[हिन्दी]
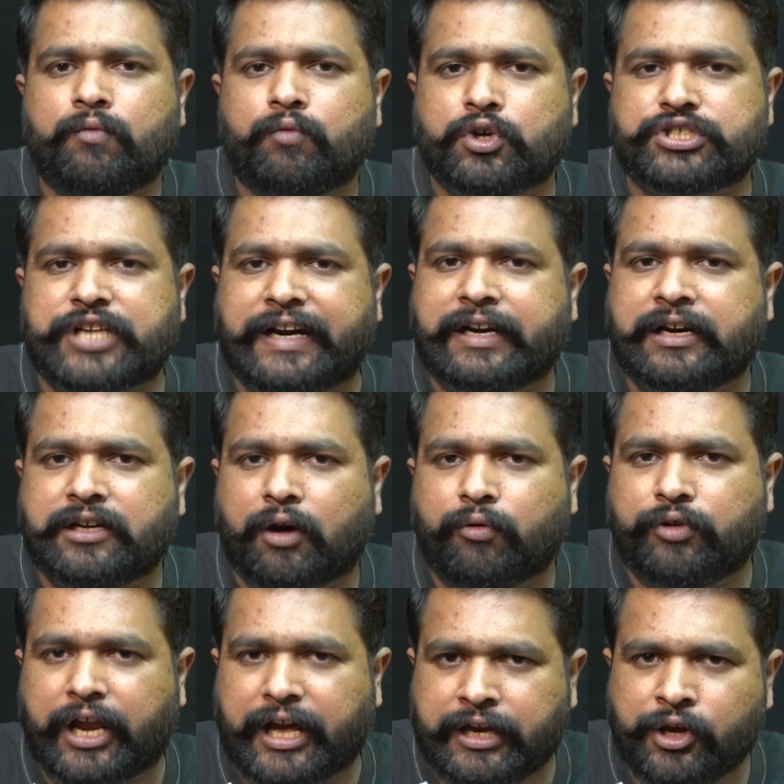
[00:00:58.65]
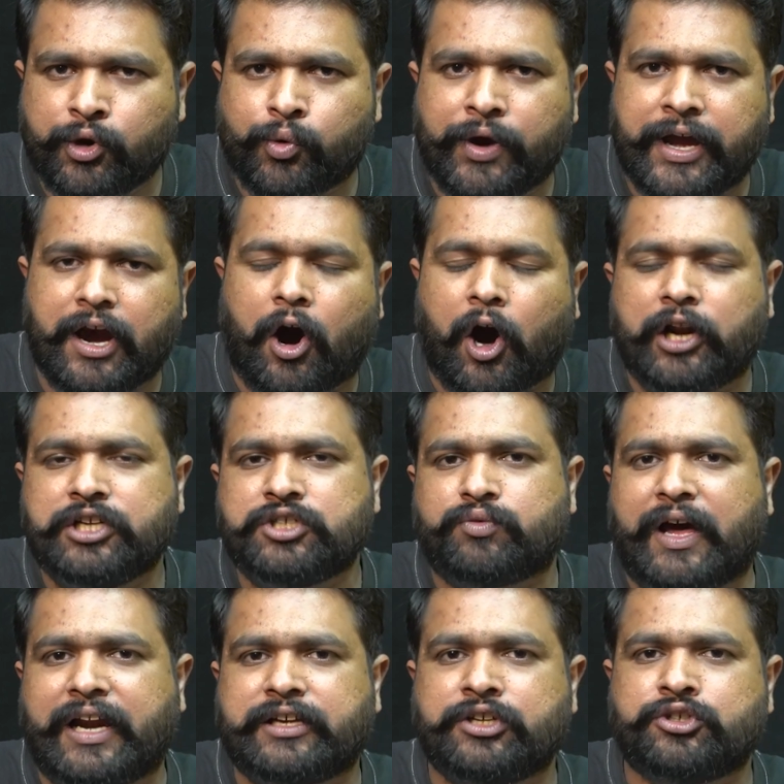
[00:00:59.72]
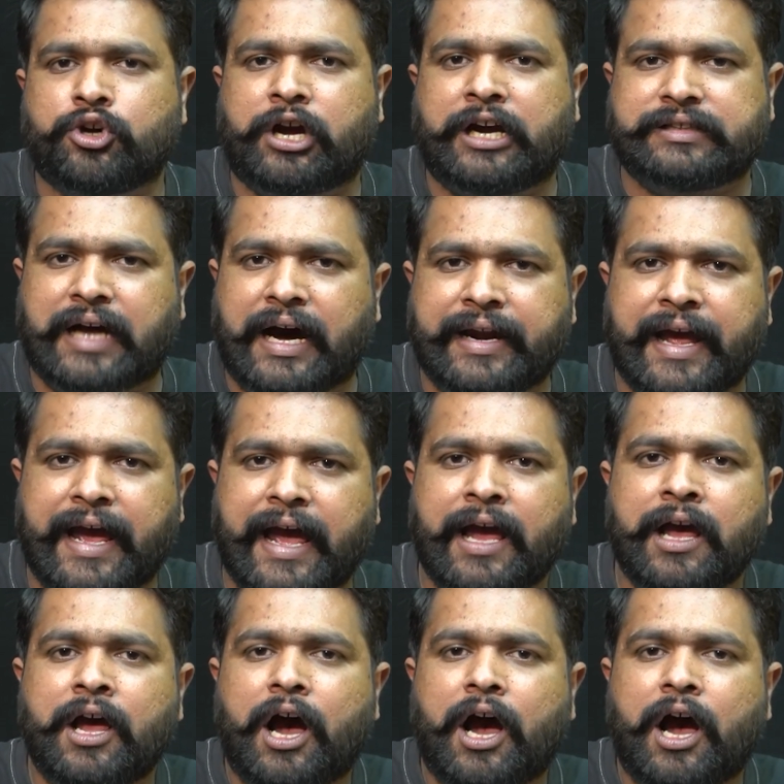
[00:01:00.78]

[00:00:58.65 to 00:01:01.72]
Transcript: वो सेटल डाउन नहीं हुए ऑल इज वेल की जो गर्दान है